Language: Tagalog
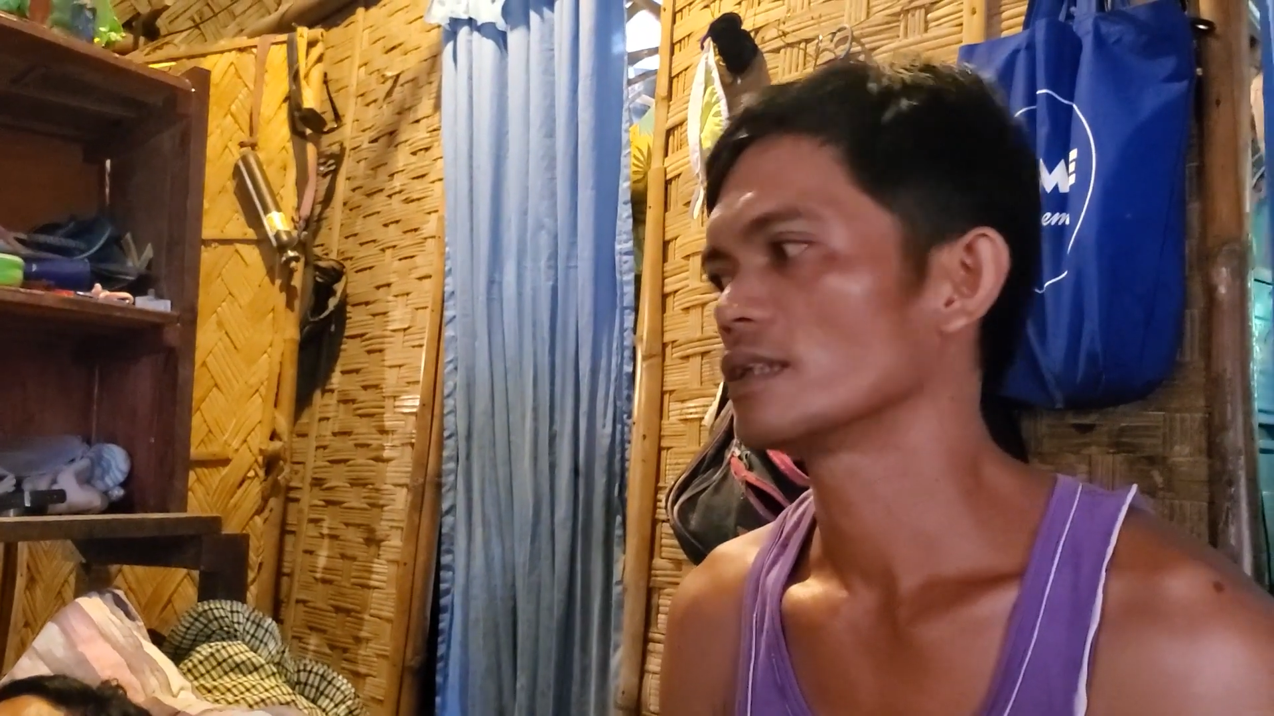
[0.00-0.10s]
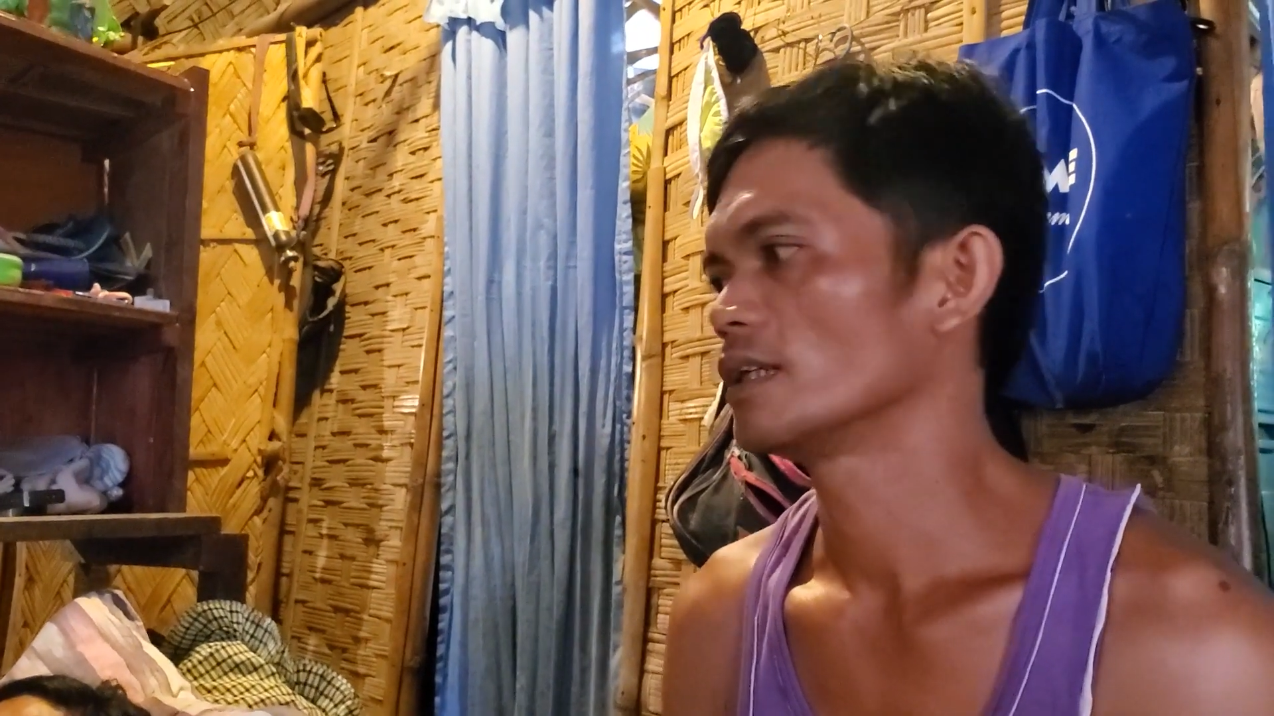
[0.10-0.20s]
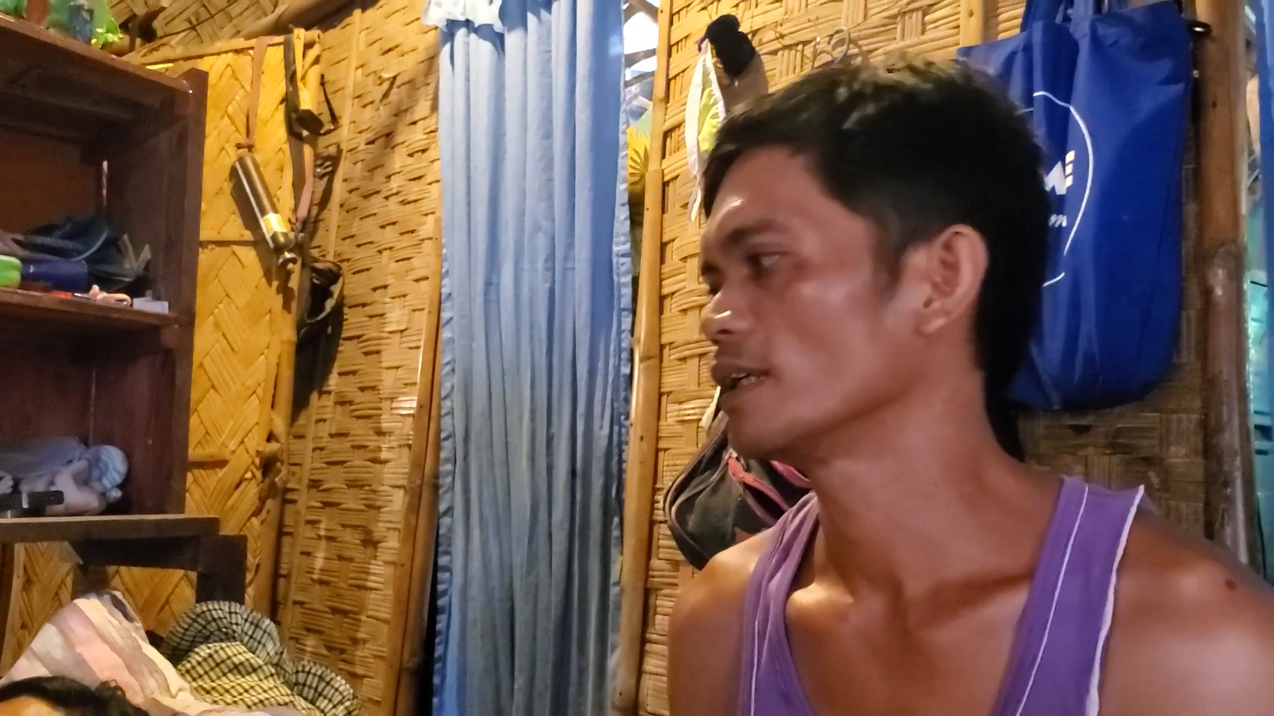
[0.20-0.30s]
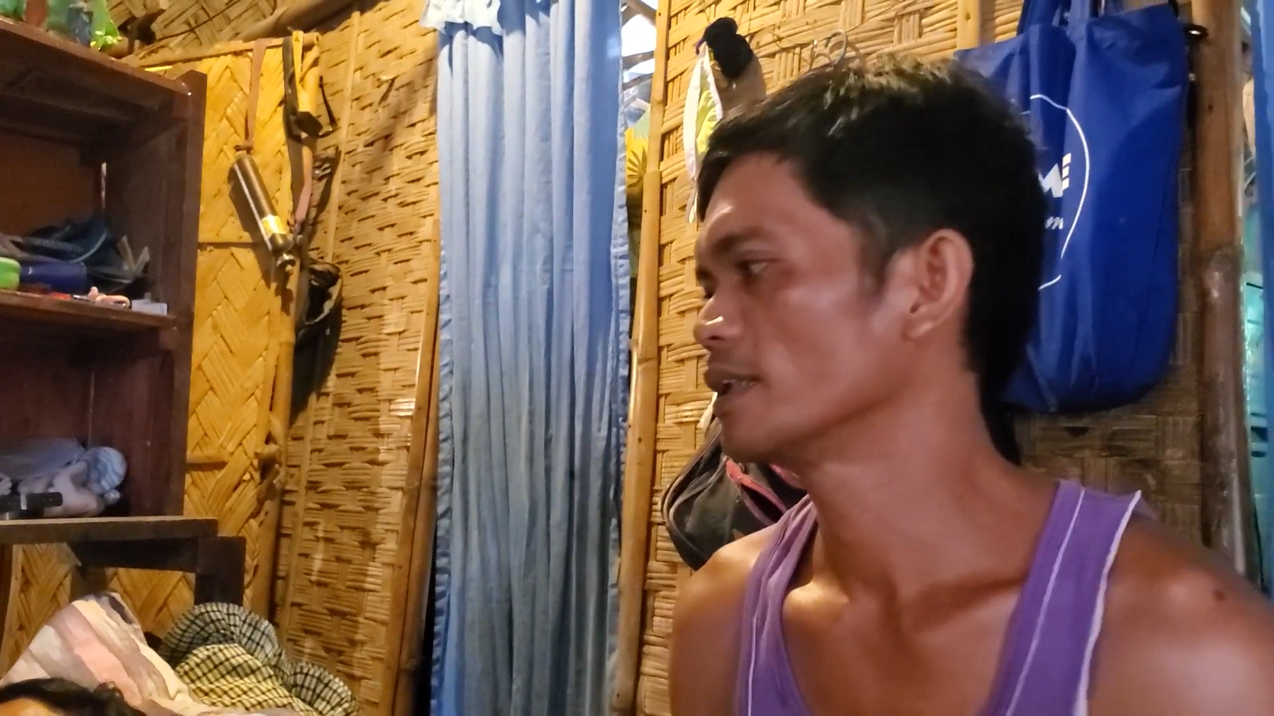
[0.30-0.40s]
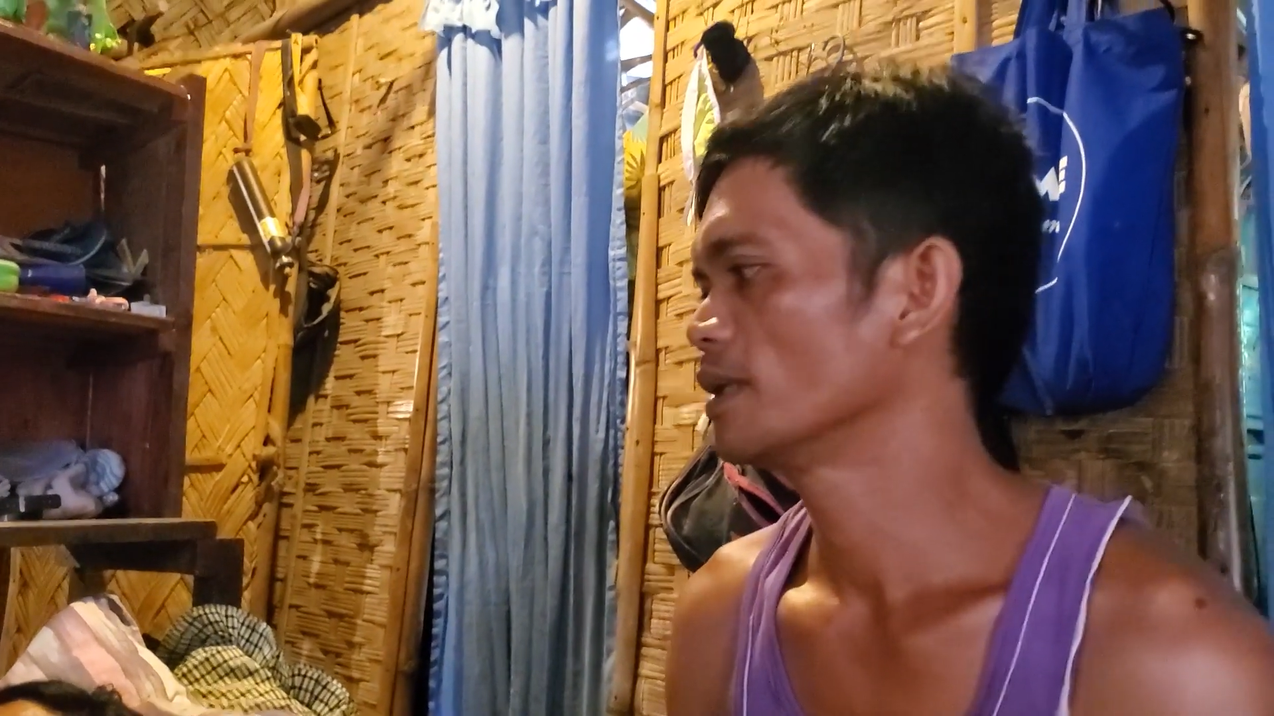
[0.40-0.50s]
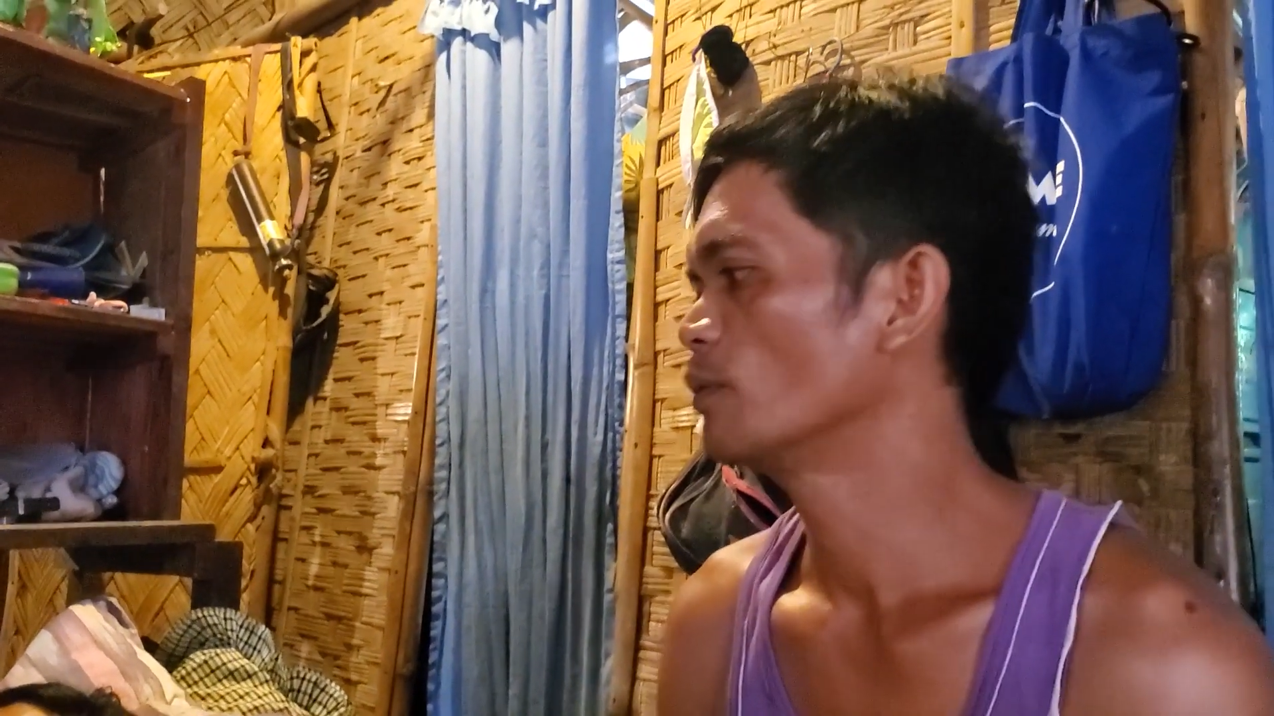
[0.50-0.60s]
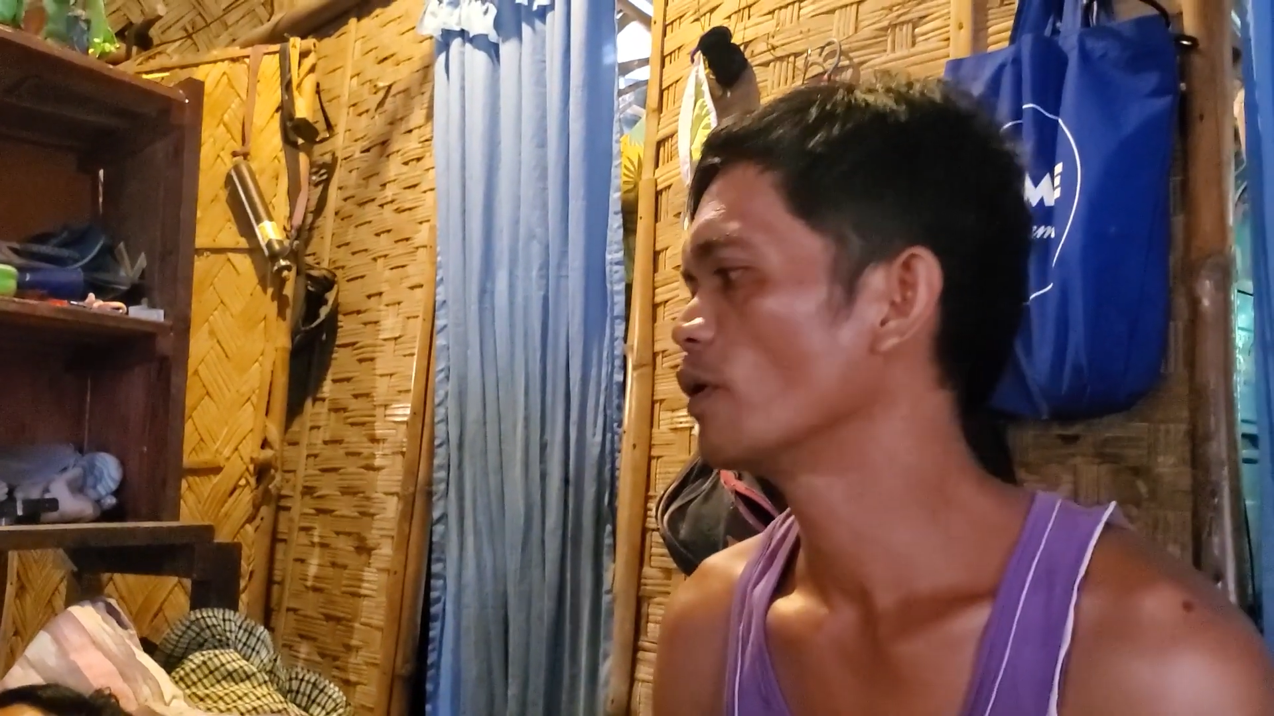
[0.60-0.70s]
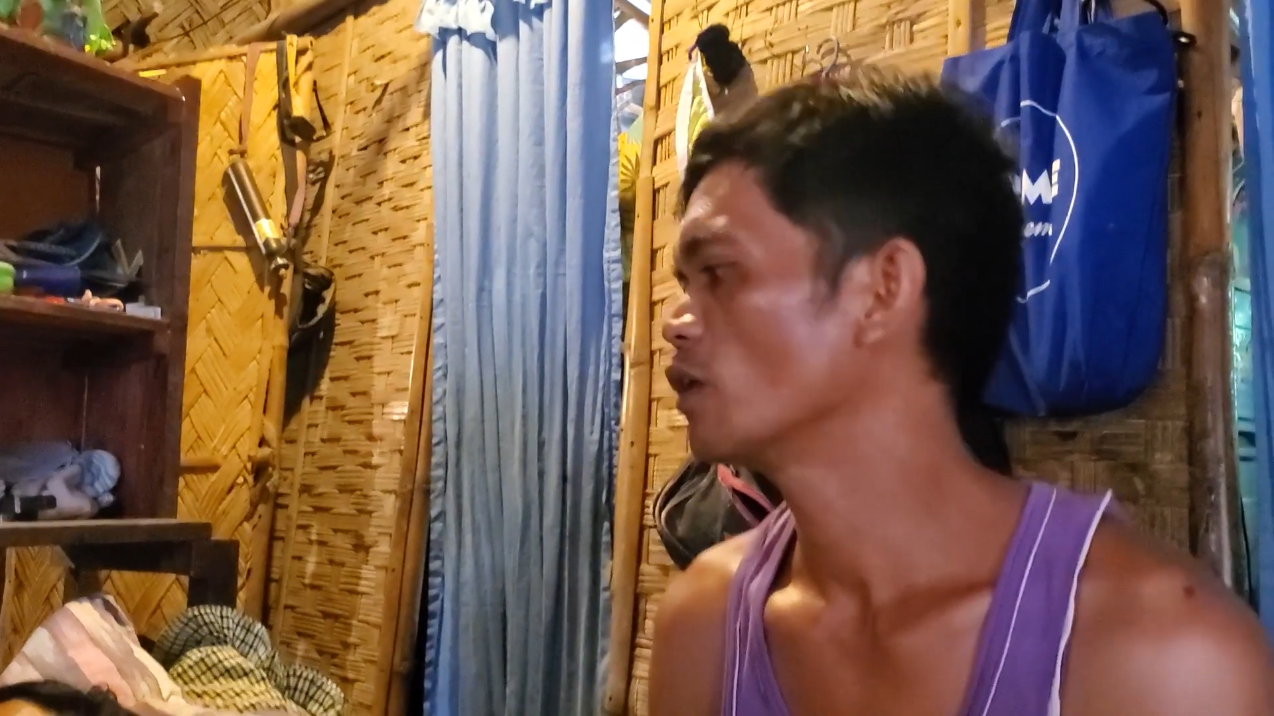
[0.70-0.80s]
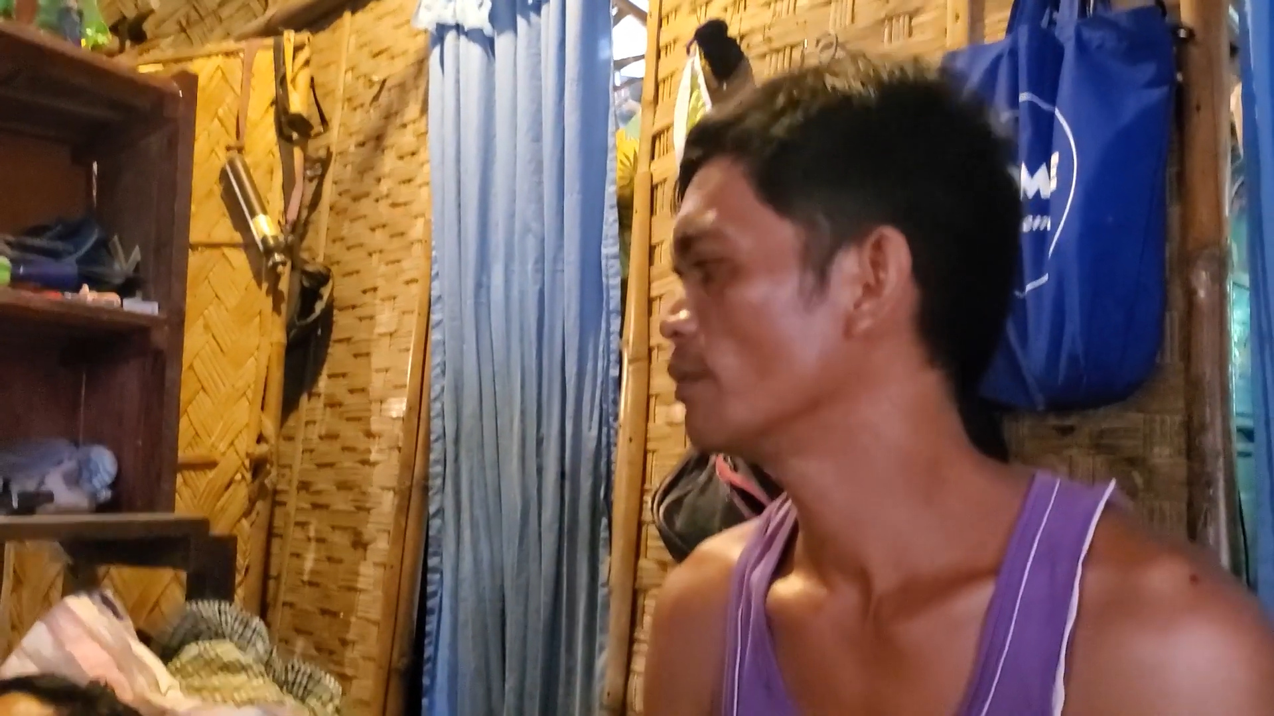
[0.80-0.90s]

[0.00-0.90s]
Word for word: eh hindi po ako